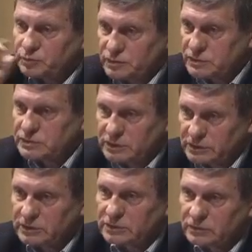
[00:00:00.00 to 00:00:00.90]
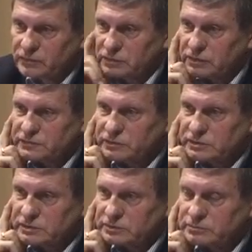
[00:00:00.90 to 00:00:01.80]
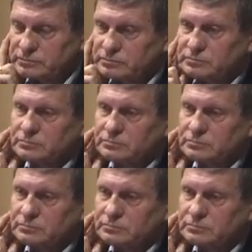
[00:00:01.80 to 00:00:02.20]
propozycje alternatywnych rozwiązań.